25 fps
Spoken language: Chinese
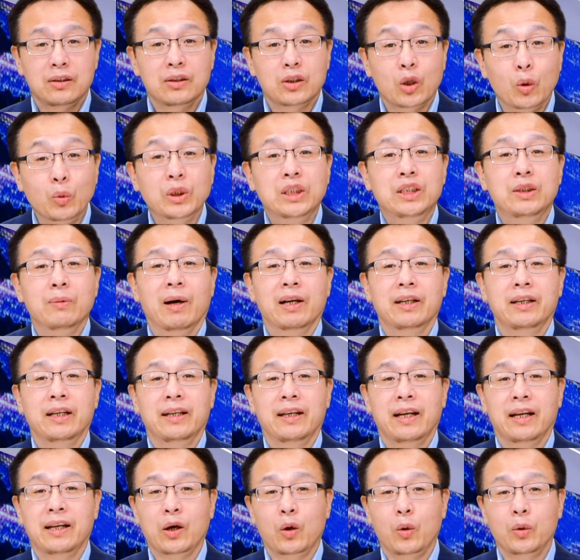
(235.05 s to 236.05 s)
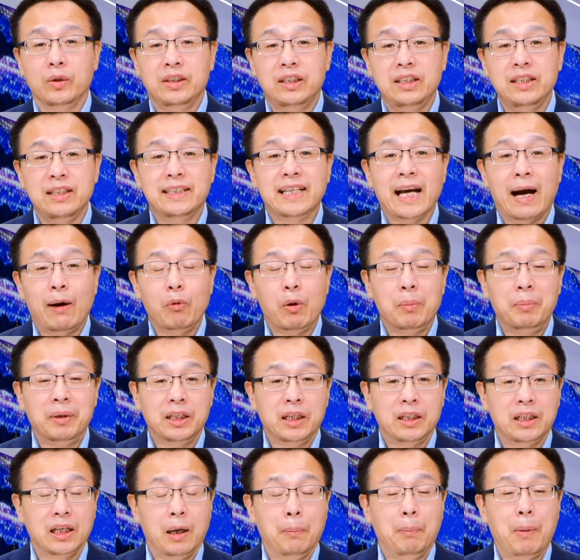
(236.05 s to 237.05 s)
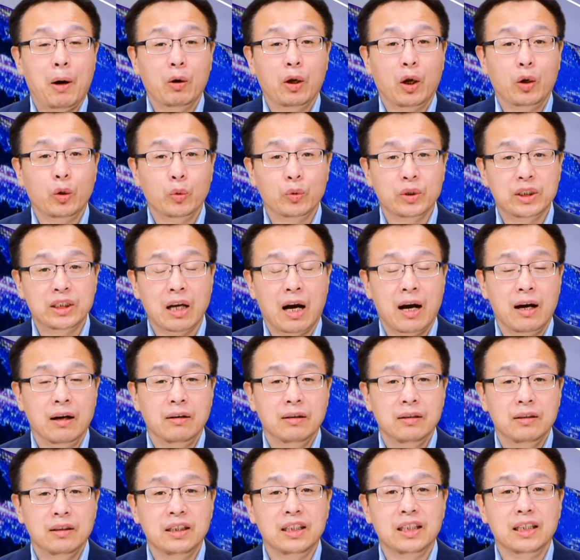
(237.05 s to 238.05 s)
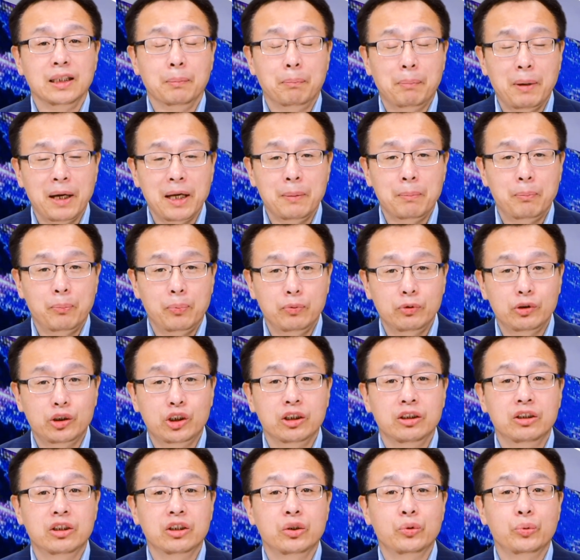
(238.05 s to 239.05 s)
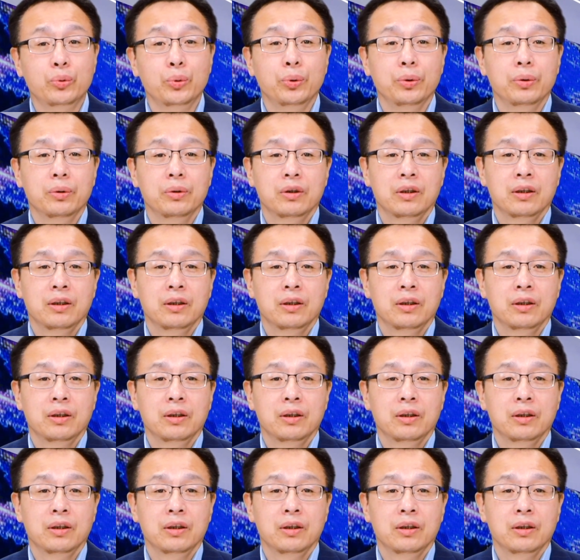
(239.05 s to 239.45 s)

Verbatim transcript: 都希望您呢能够记下我们的这个爆料邮箱，以备不时之需。